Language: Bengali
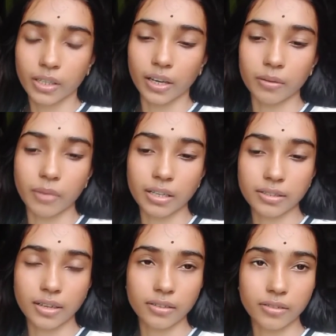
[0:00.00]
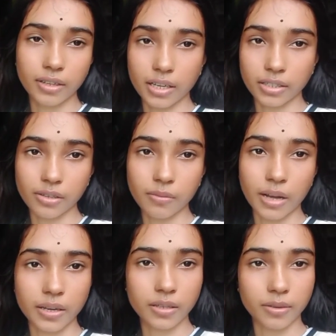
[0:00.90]
আর মা স্নান করে আসলো
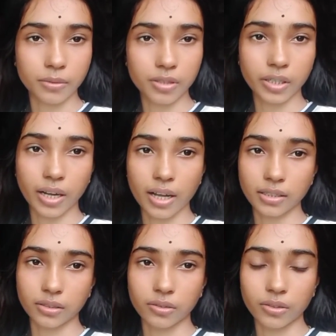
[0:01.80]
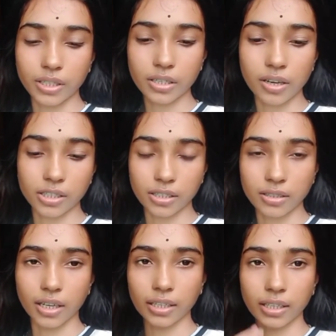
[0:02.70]
বাইরে সমস্ত কাজ করে রাস্তা
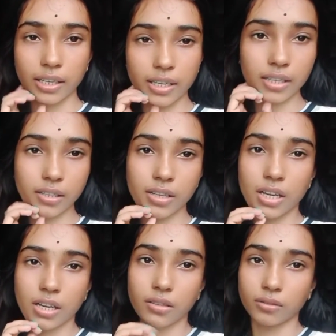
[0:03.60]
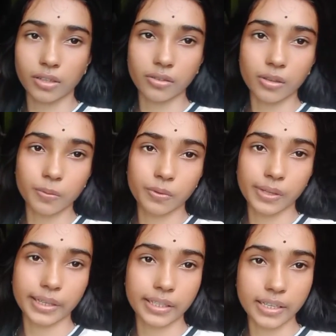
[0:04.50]
ঝাড় দিয়ে নোংরাগুলো
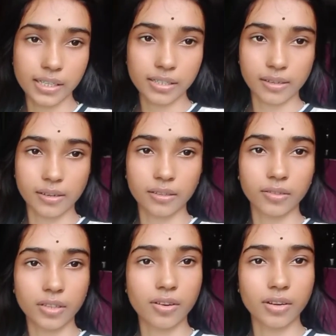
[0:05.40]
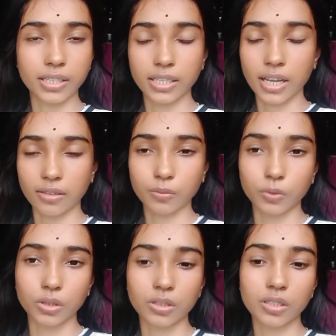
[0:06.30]
পুড়িয়ে দিয়ে স্নান করে ঘরে এসে এখন
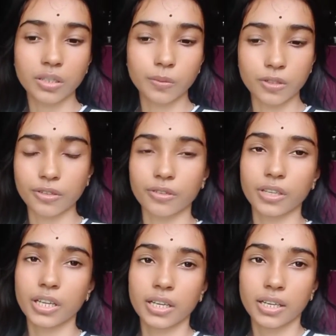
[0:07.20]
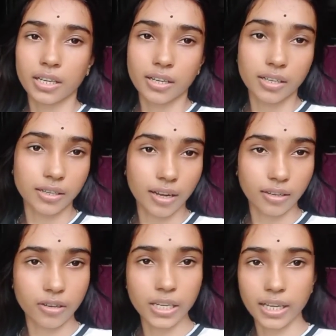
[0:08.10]
পুজো দিচ্ছে পুজো করে এই
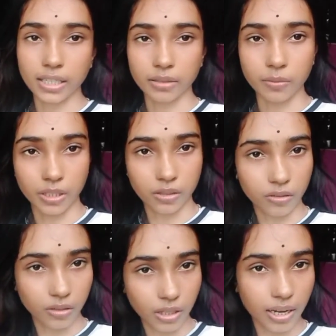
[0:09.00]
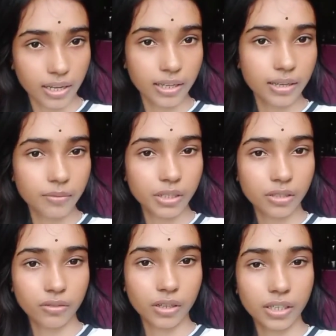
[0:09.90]
রান্নাঘরে আসবে তো তার আগে আমি
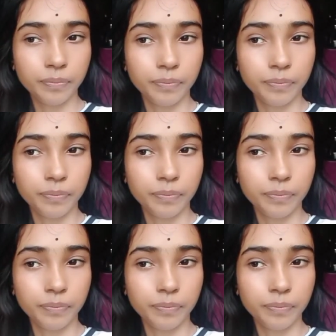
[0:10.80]
একটুখানি